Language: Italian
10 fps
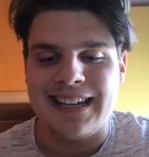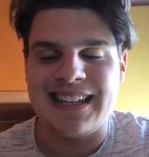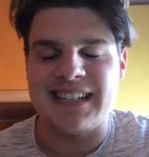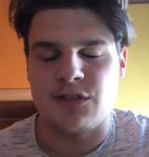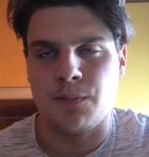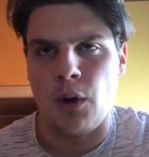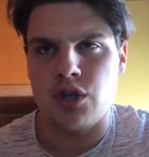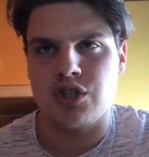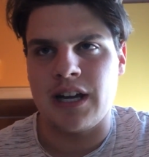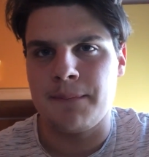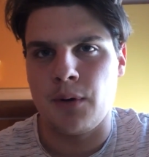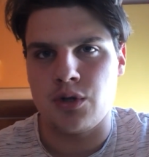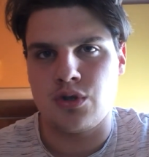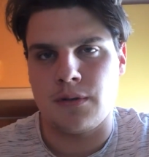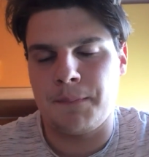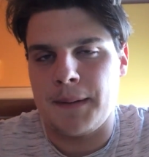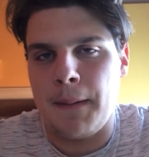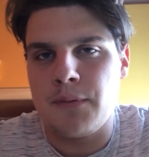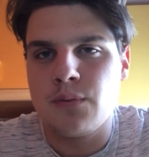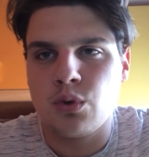il sesto posto, che è il posto per
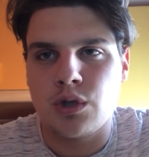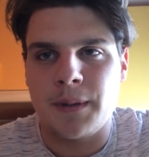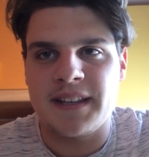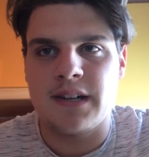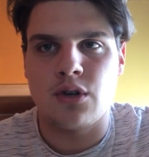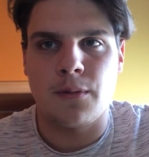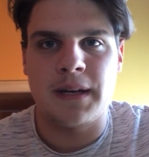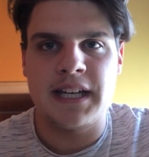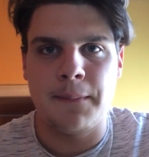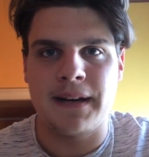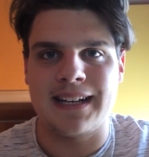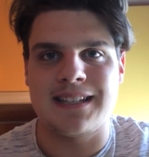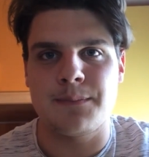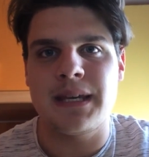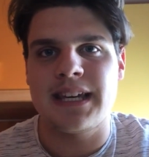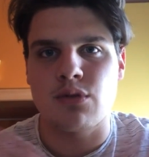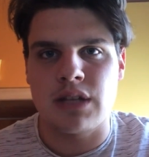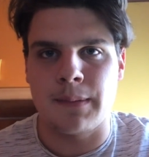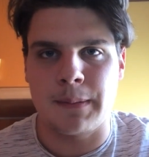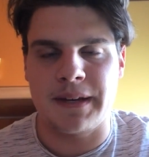me più brutto per andare in Europa League perché ti sminchia
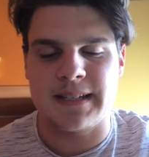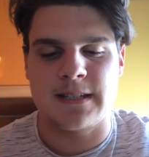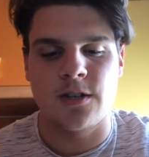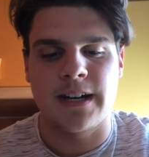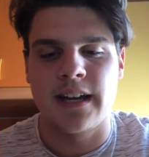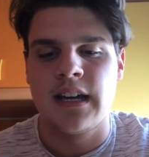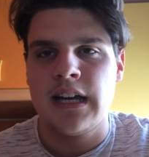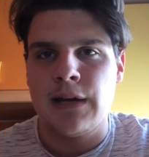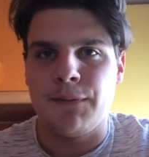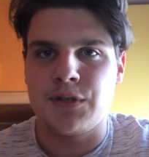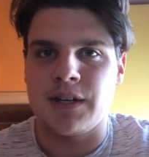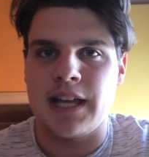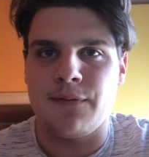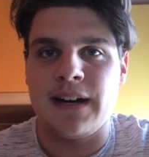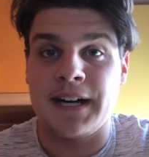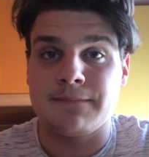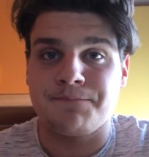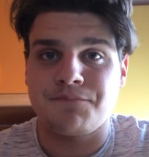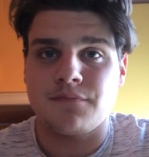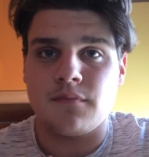tutta la preparazione, visto che devi fare